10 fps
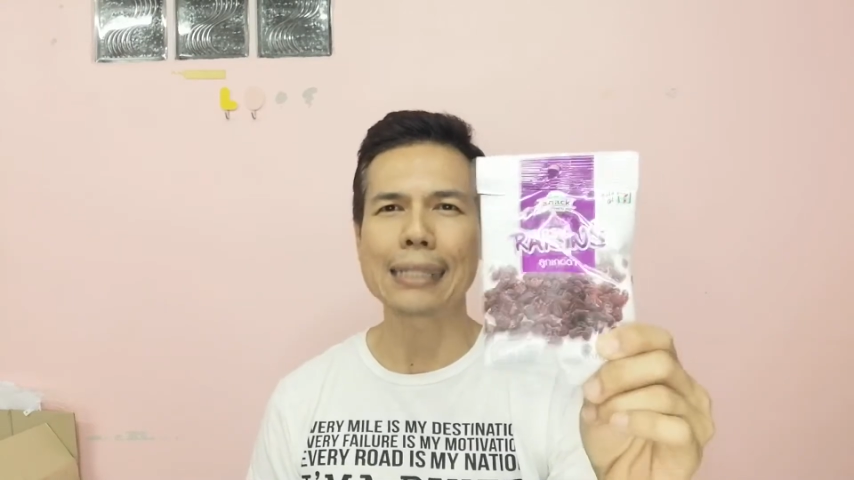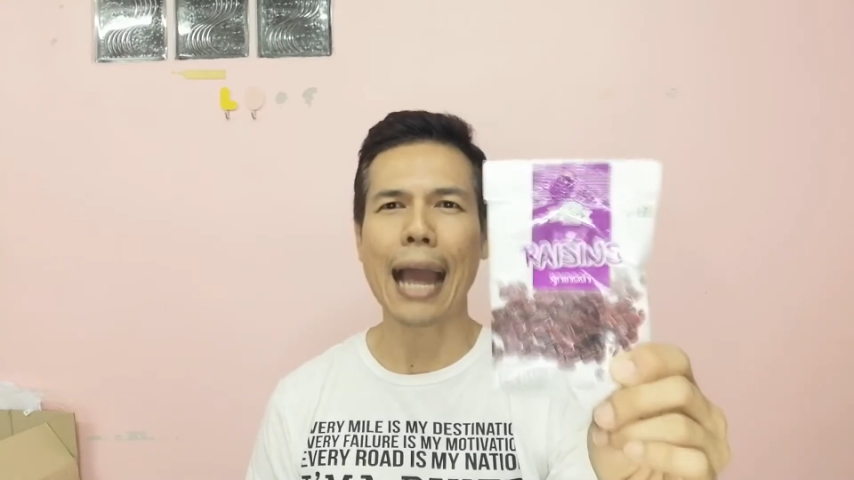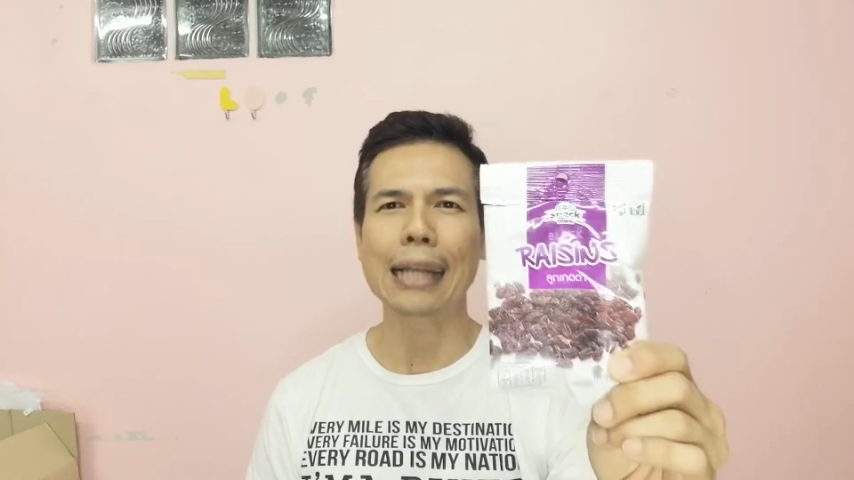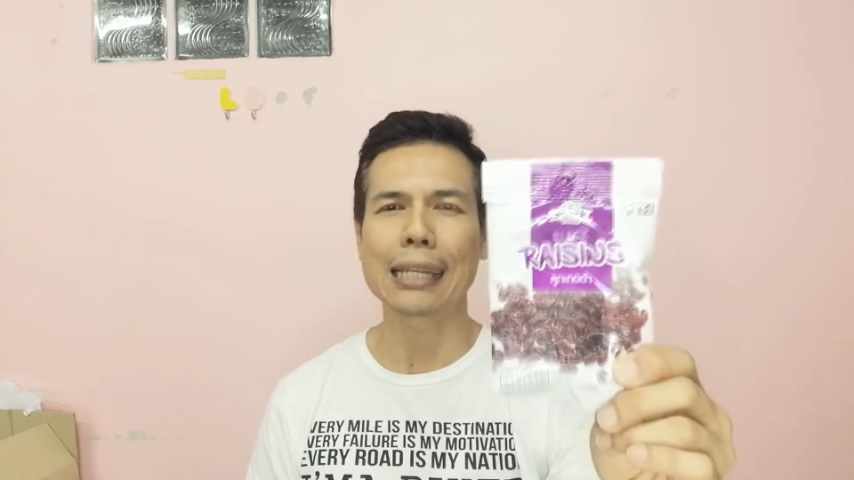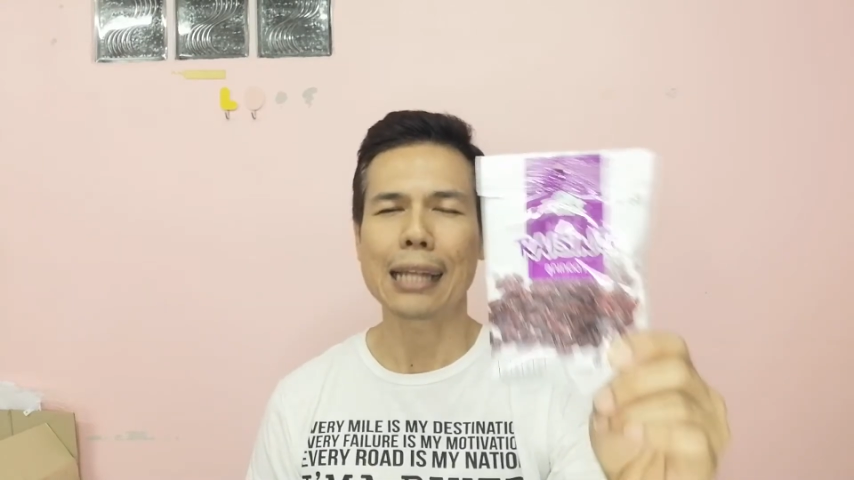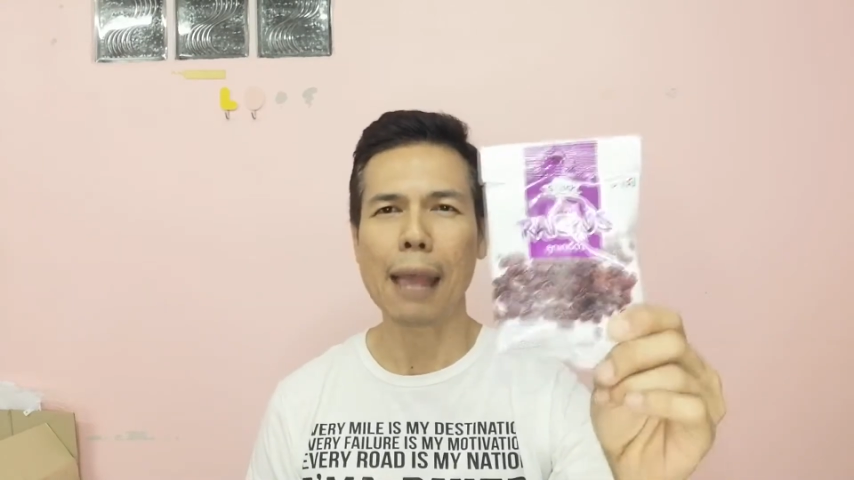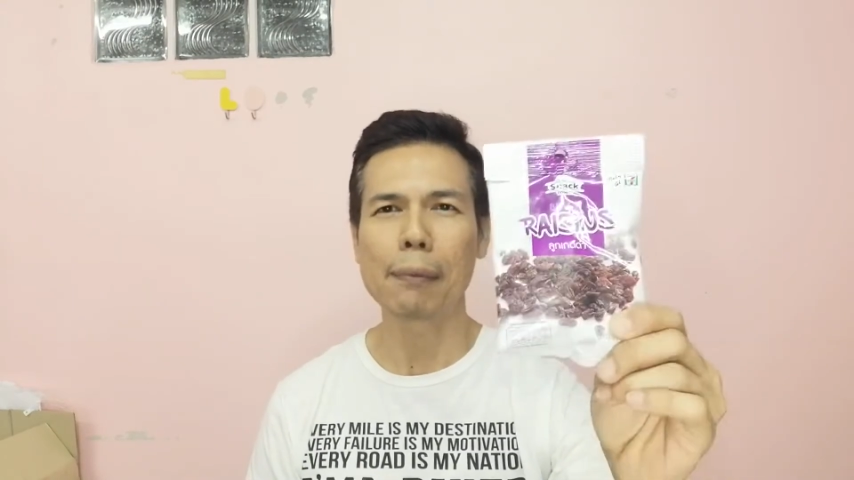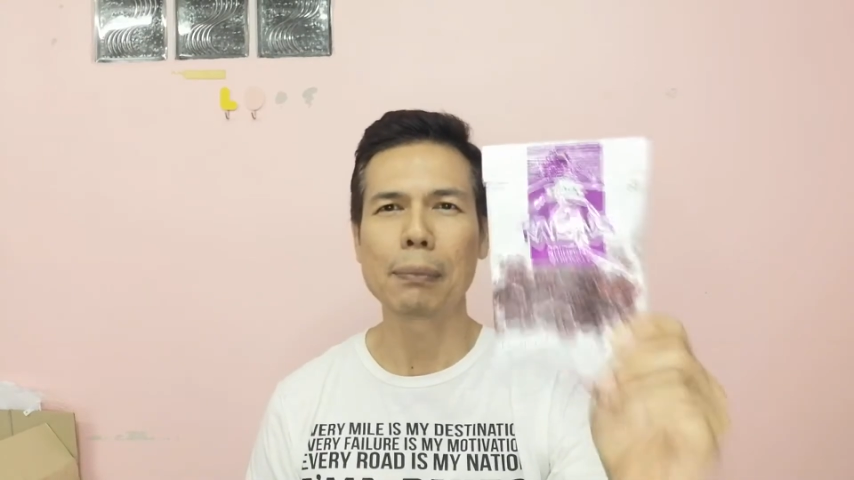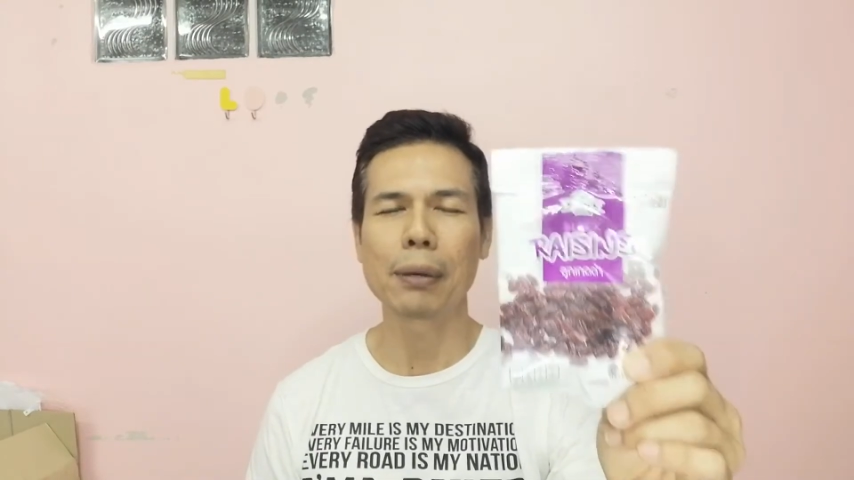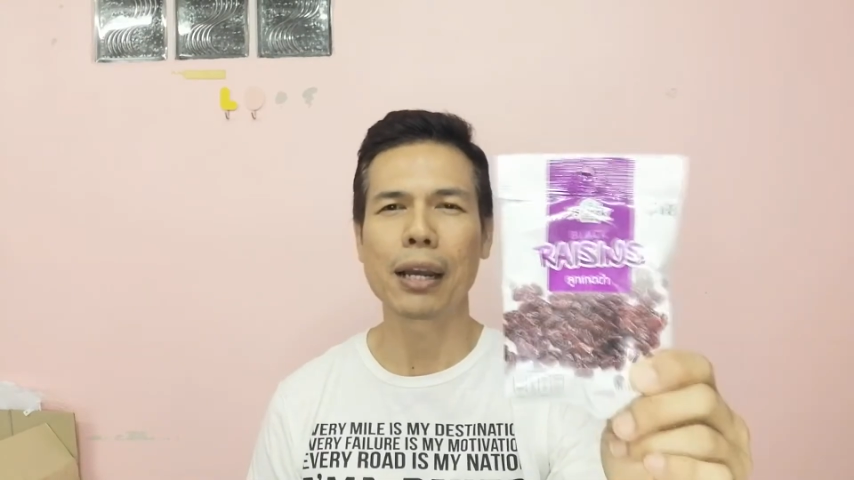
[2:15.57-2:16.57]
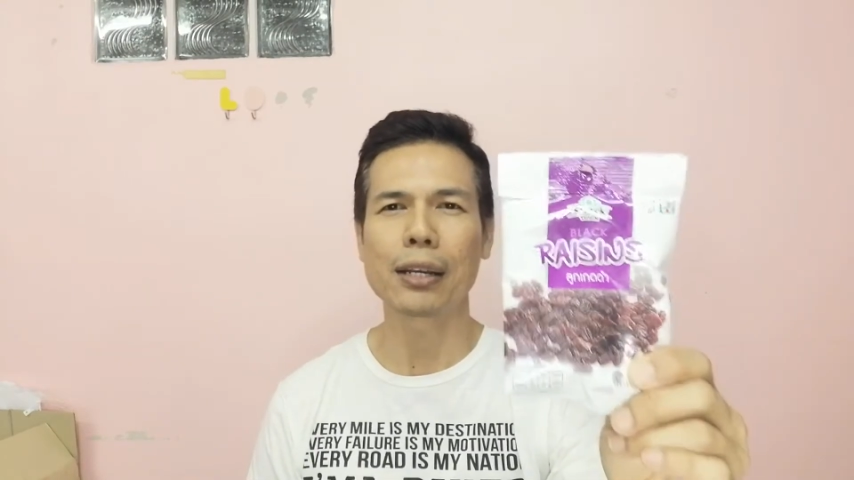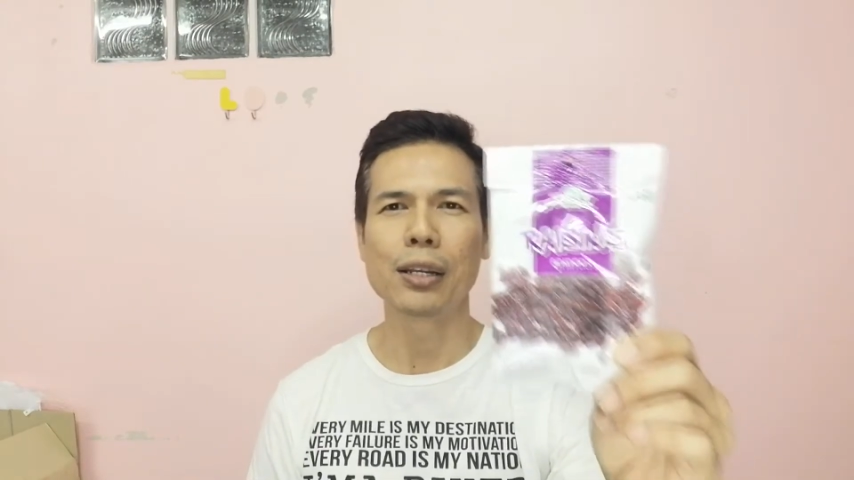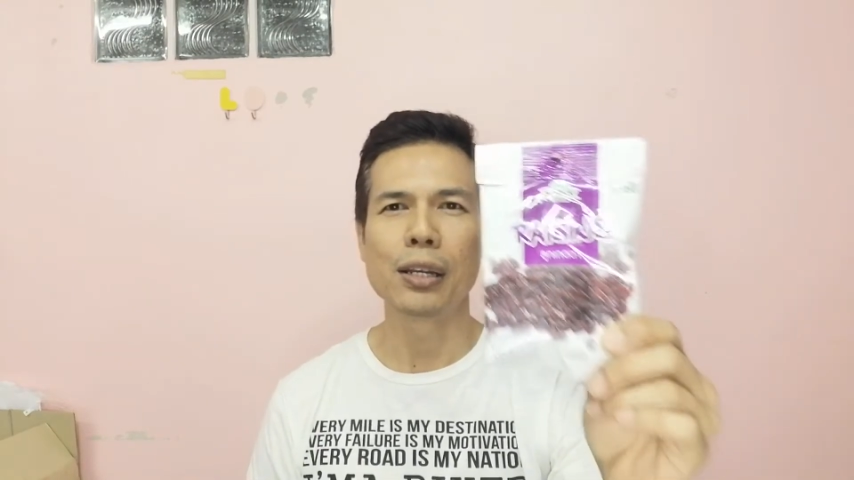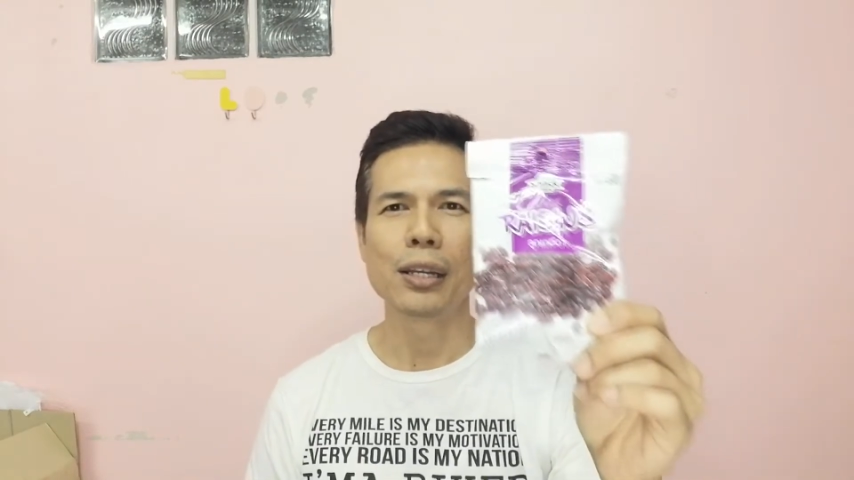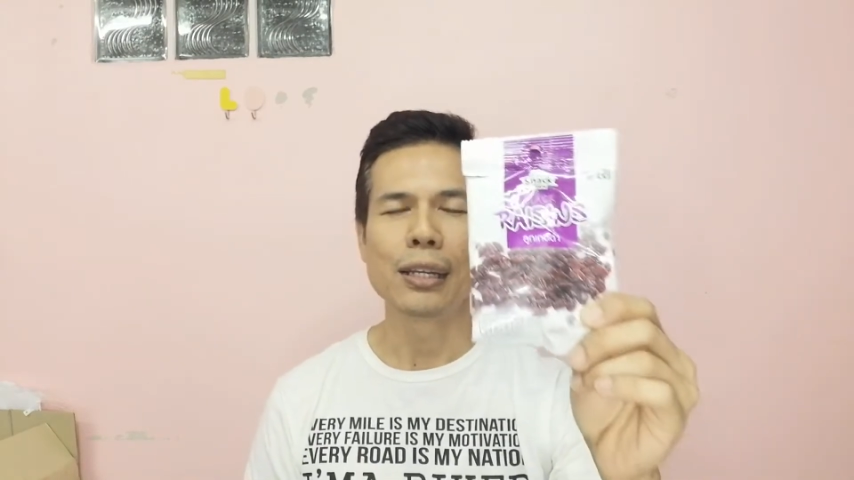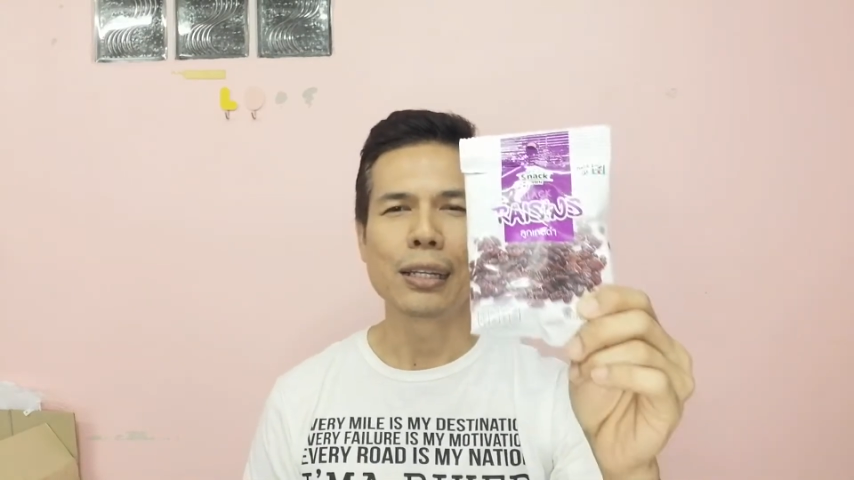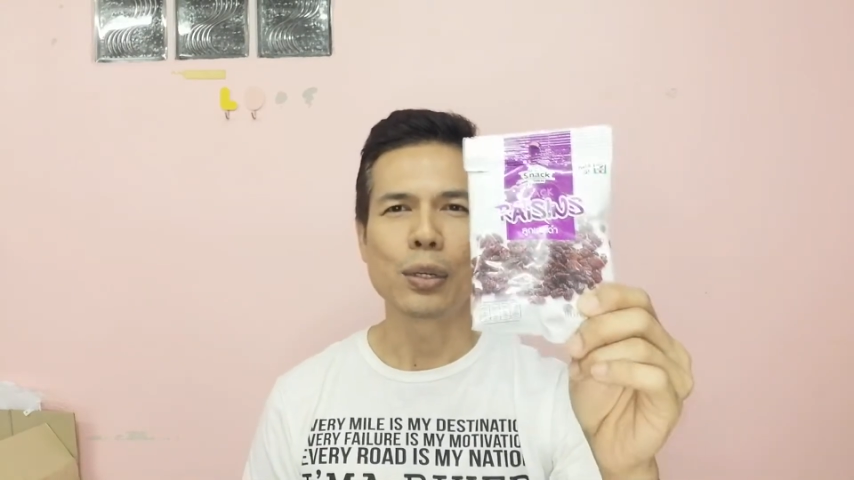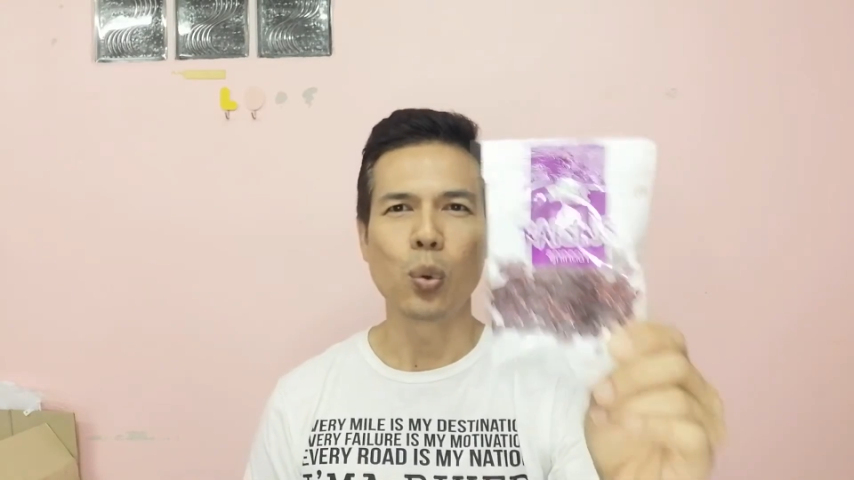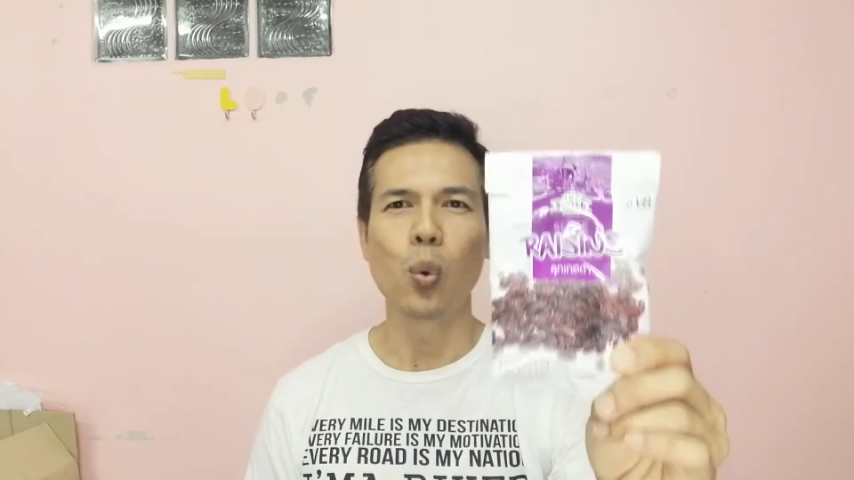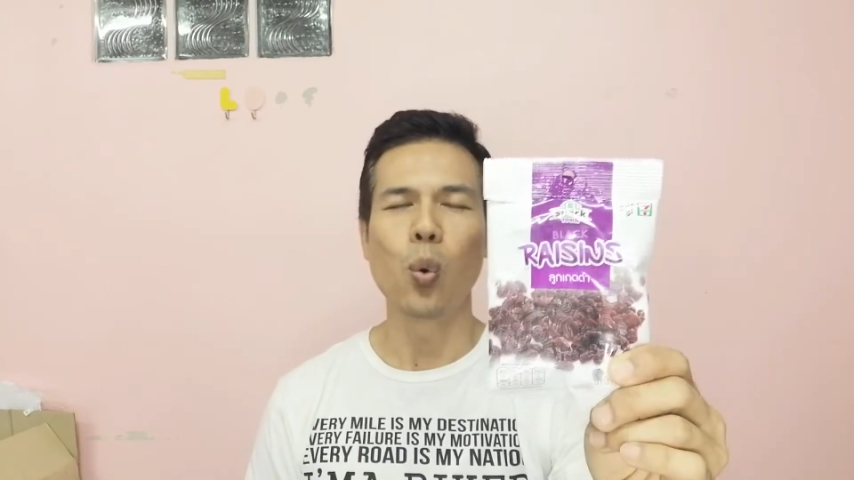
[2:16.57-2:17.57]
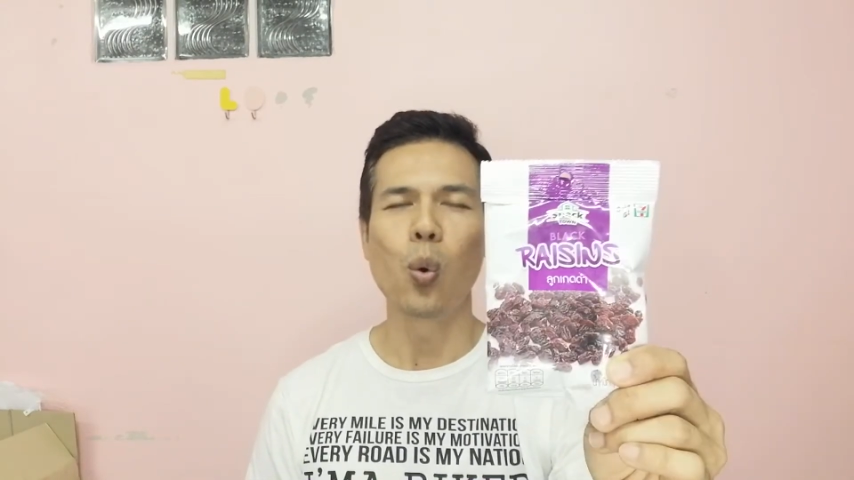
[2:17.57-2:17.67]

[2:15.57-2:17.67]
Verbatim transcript: สาธิตให้เพื่อนๆดู